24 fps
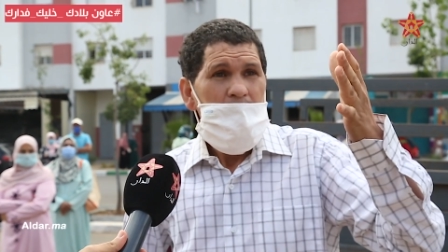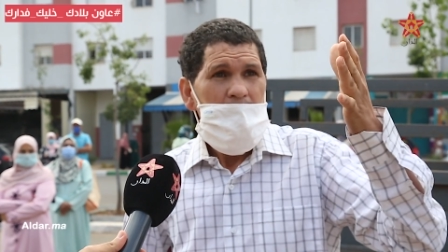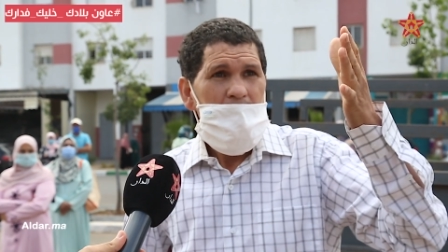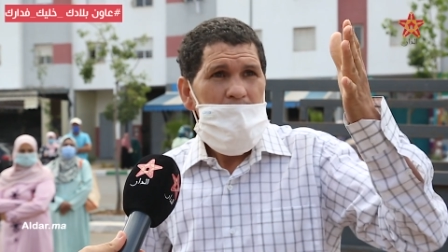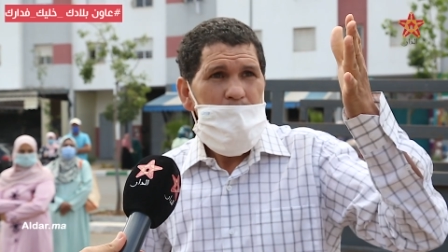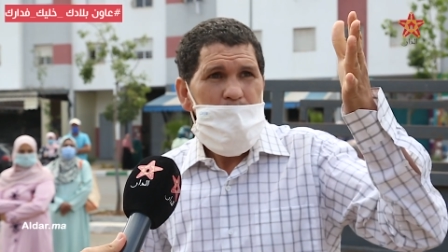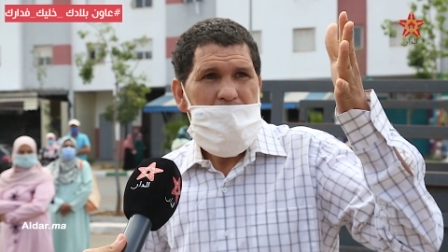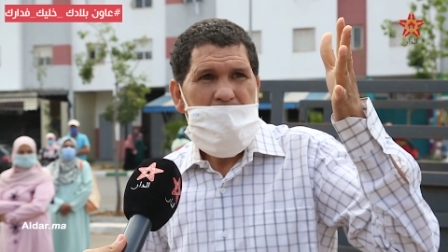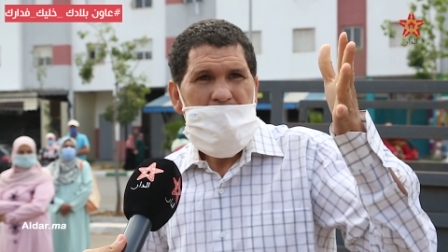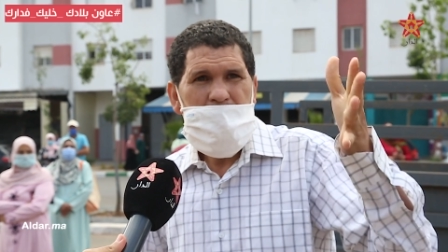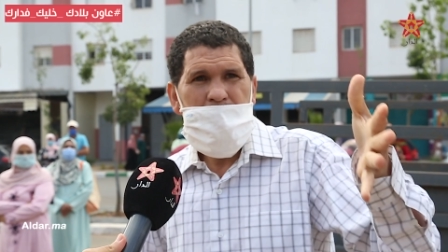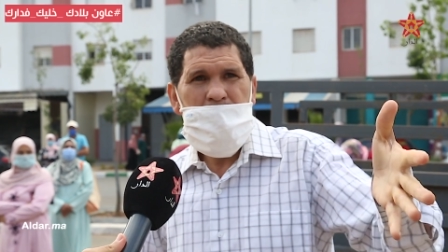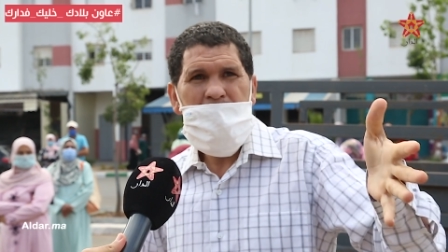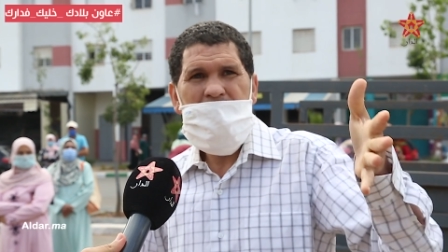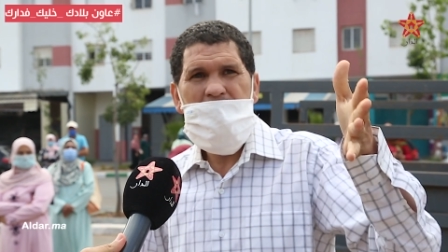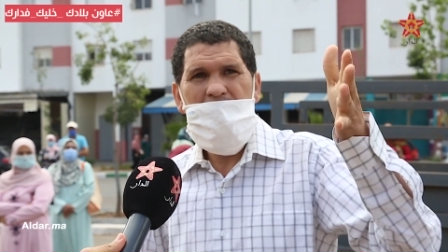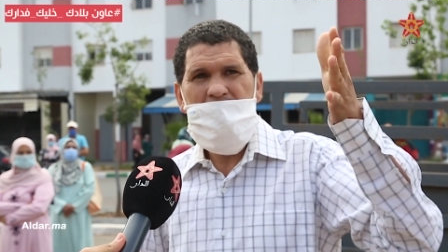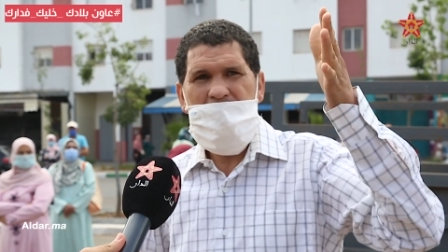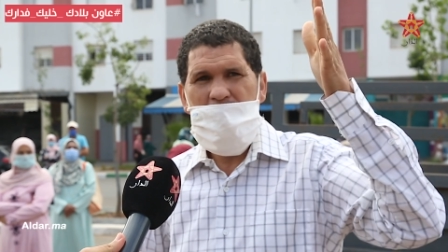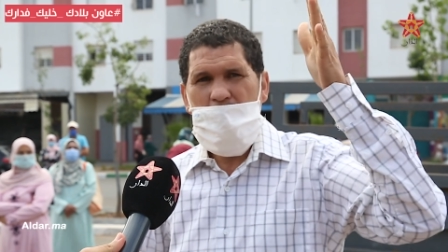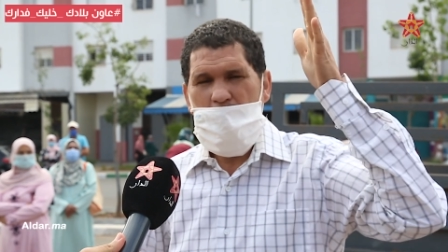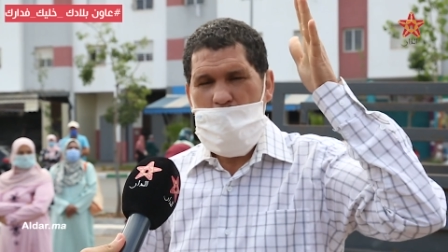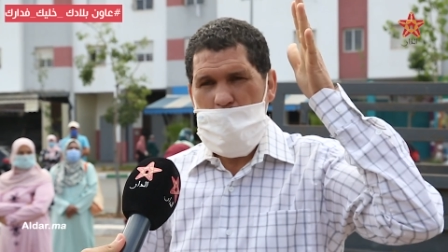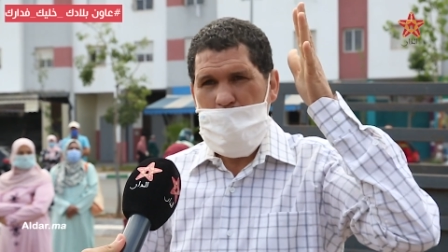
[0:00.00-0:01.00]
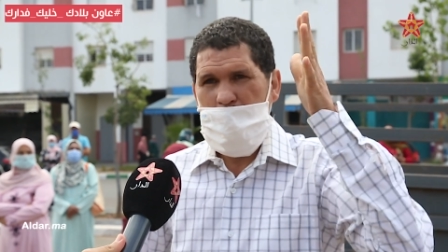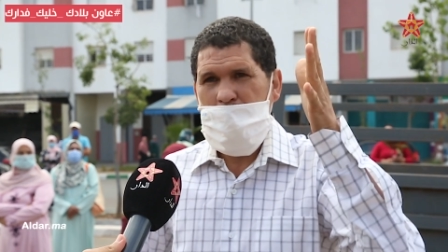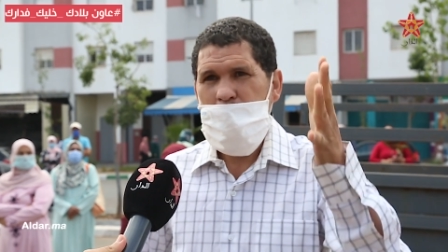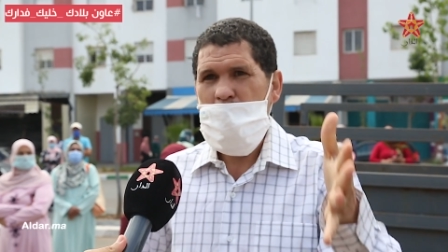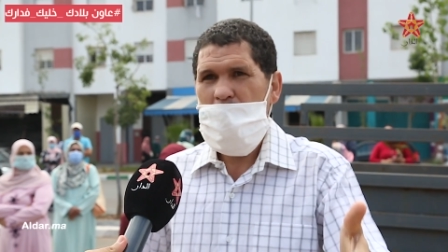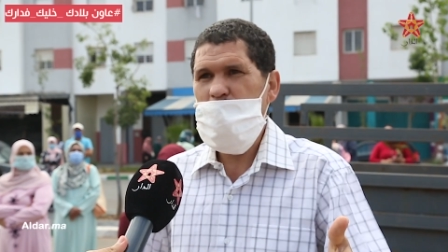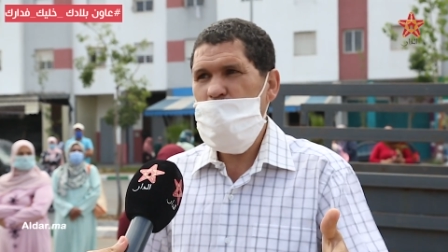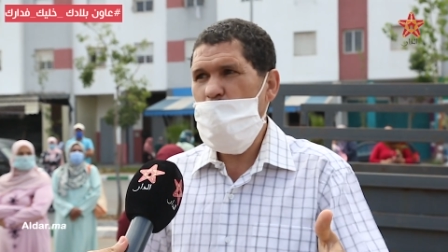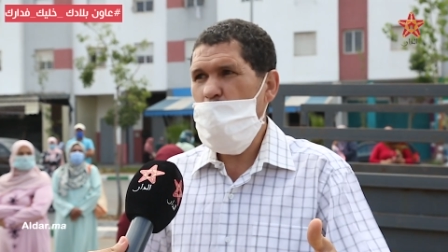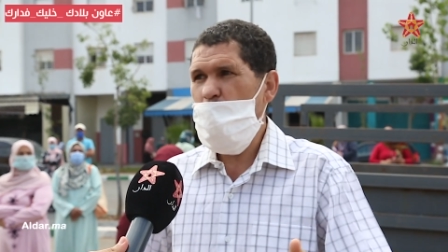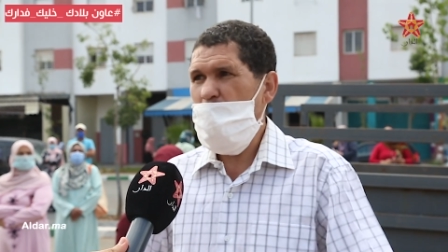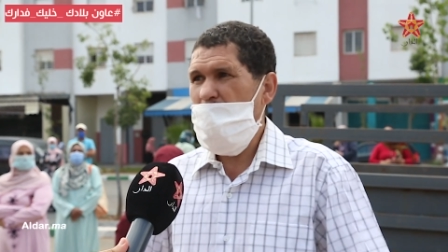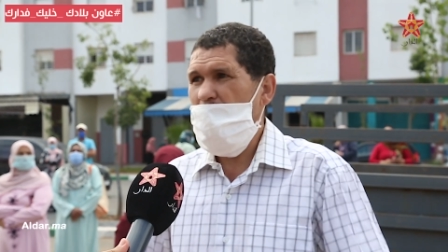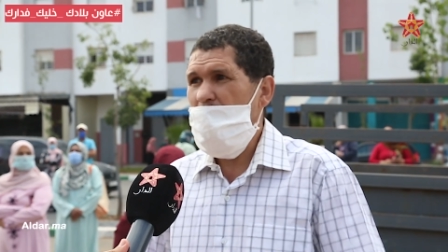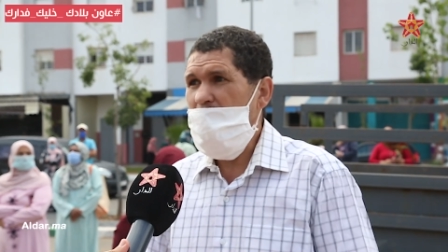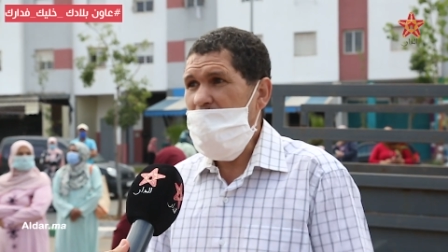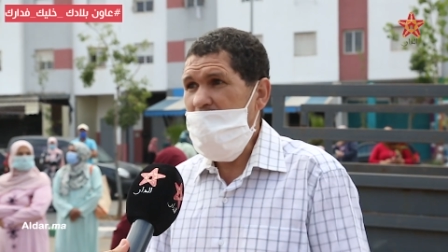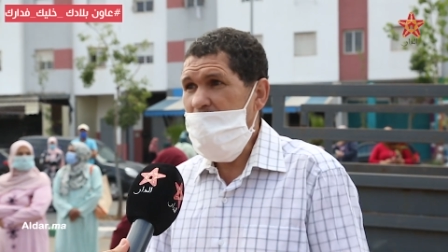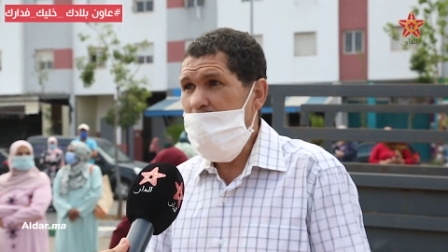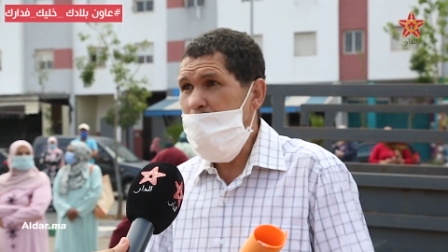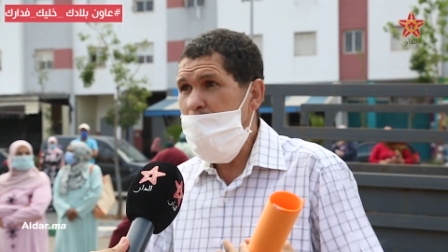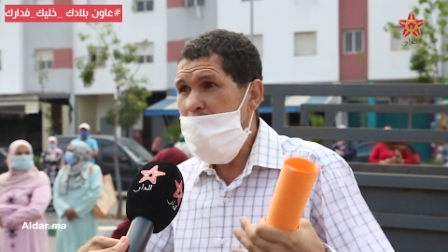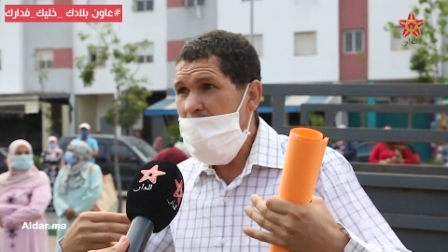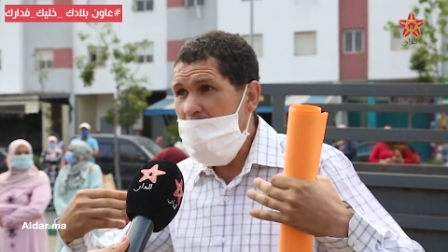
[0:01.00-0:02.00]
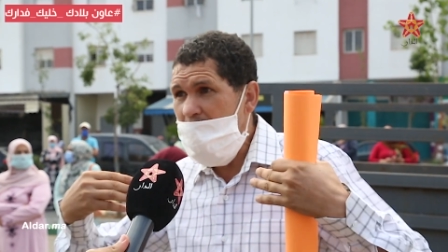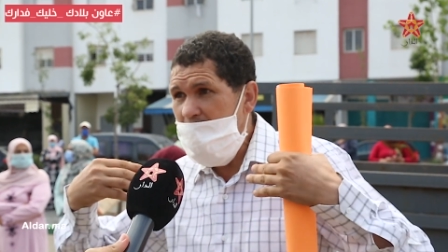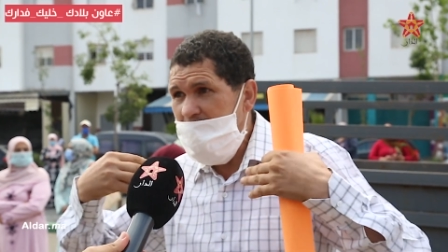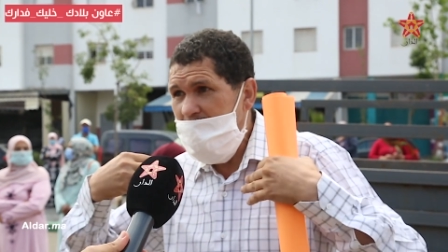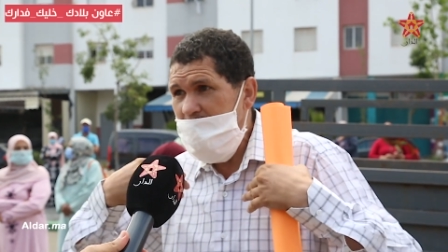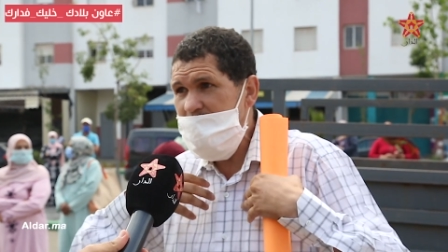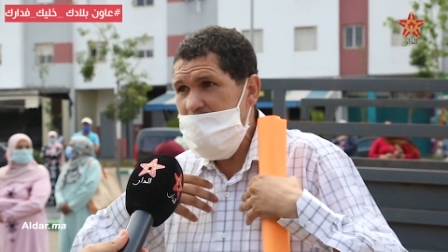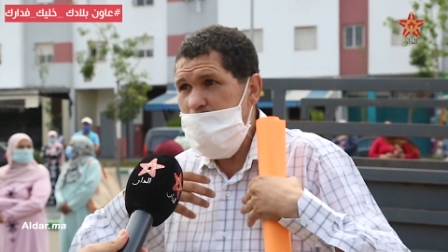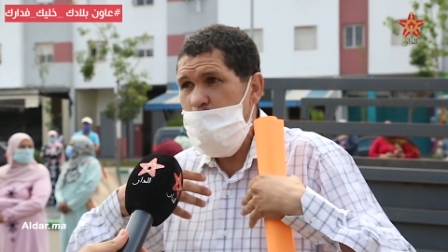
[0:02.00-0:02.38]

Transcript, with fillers: بإمكانها وبمقدورها حماية